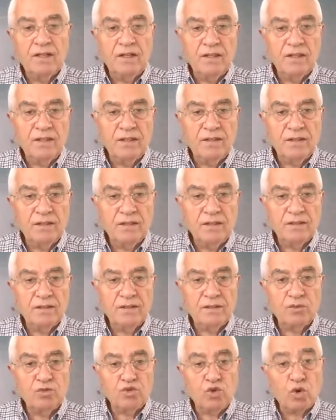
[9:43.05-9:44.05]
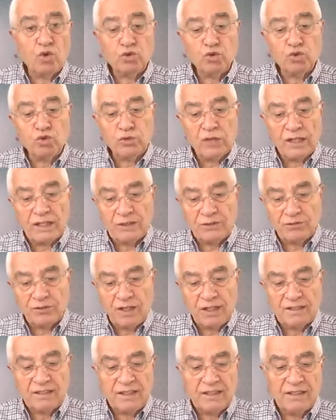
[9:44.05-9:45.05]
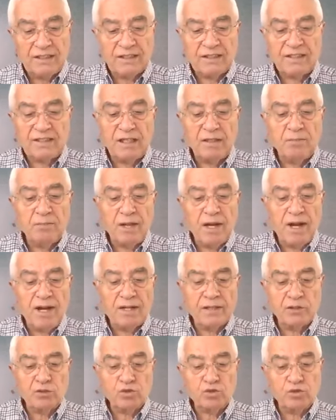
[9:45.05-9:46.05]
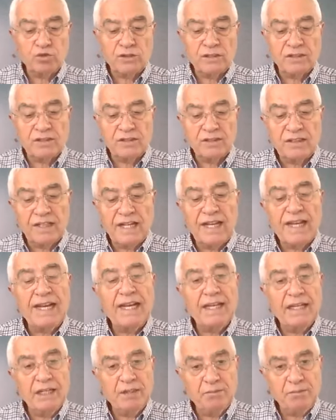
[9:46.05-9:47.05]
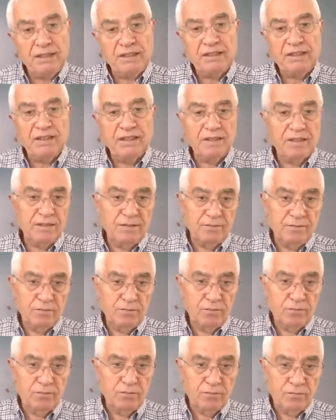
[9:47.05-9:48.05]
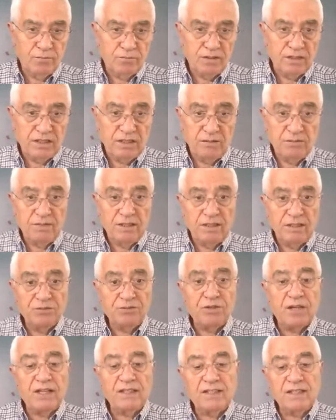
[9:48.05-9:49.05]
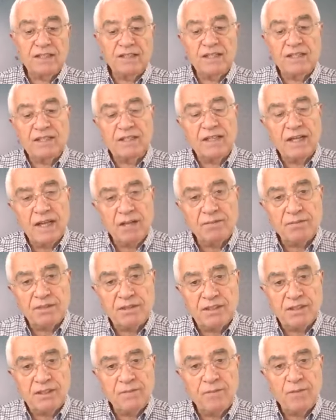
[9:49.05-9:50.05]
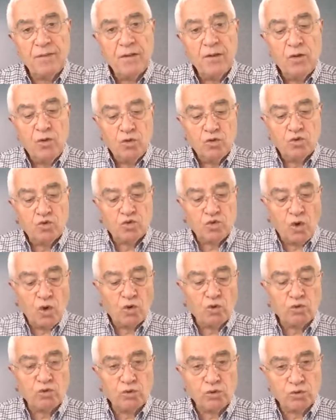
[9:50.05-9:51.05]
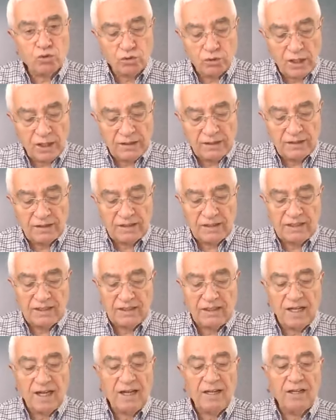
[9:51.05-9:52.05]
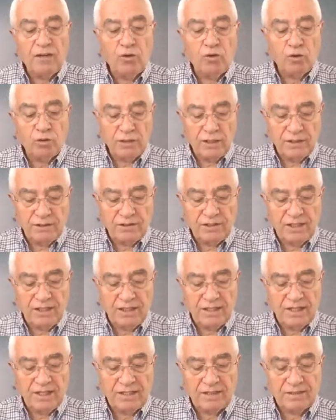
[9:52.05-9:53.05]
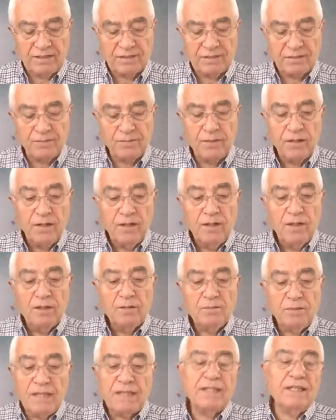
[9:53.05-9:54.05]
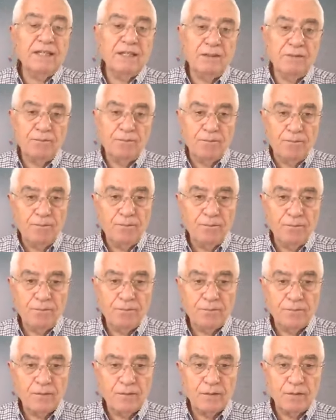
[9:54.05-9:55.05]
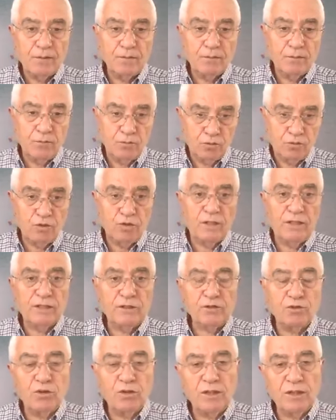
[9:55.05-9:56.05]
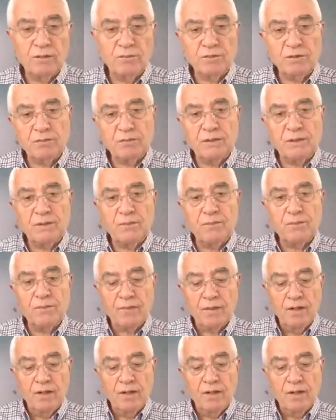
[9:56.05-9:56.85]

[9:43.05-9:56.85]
e, çokluklar ifade edirken Meariz suresinde 50 bin yıl gibi ifadelerin hepsi çokluktan kinaya olan şeylerdir. Peki, şöyle söyleyeyim şimdi.